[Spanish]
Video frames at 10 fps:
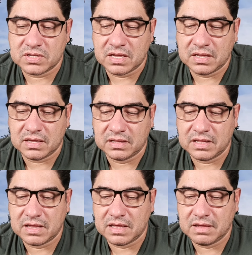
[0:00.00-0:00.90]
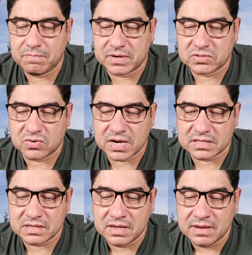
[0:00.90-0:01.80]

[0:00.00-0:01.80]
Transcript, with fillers: de de personas,